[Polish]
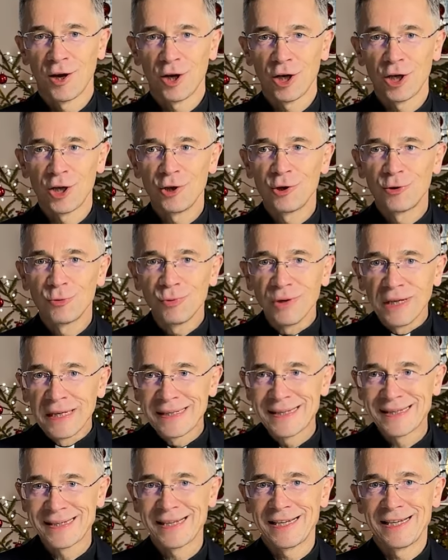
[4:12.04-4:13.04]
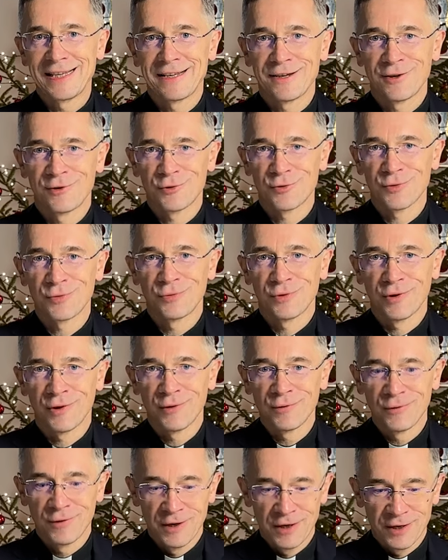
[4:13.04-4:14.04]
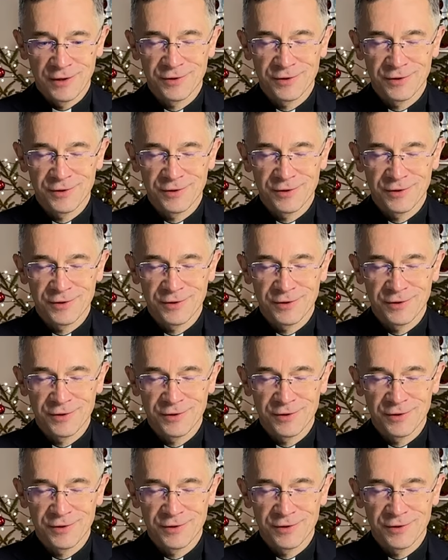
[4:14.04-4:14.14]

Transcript: intuicyjnie czują,